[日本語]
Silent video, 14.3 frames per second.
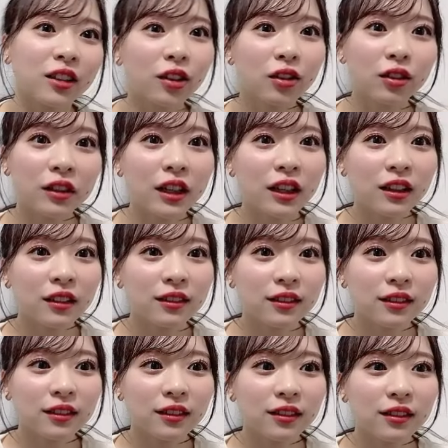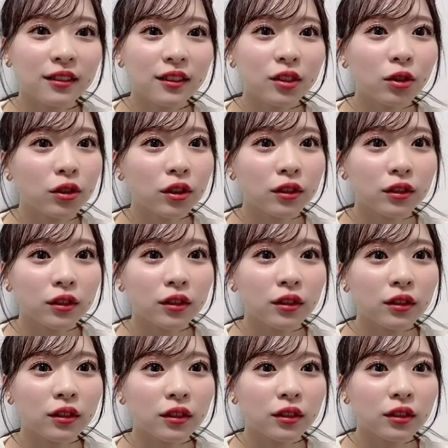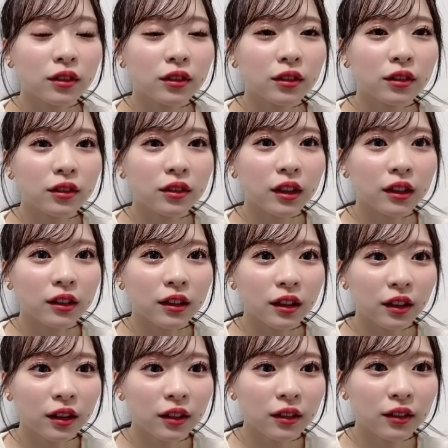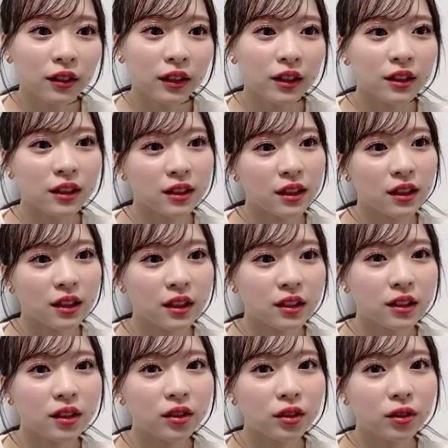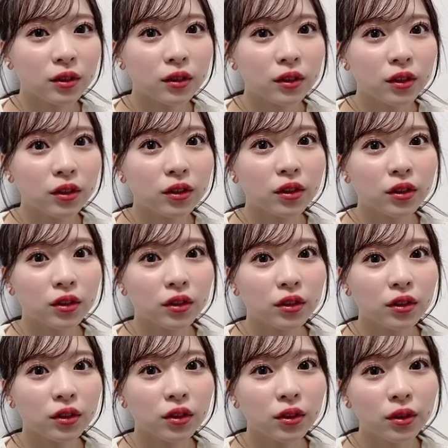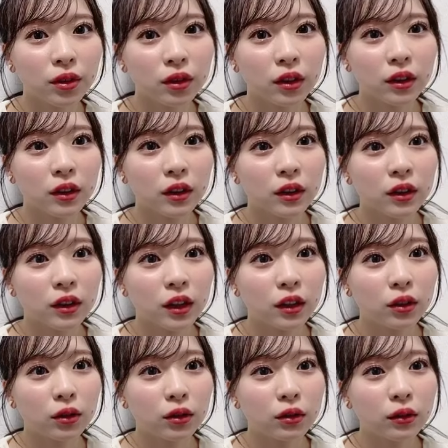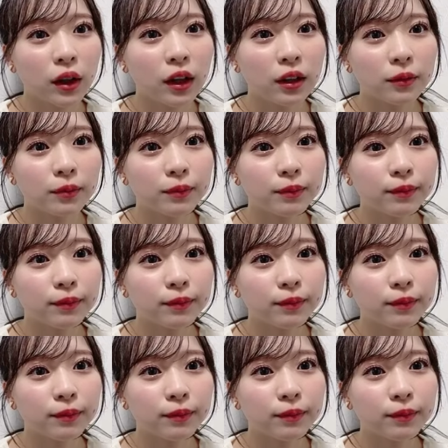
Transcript: 曲は4曲ですかね私が参加してる曲4曲とあとは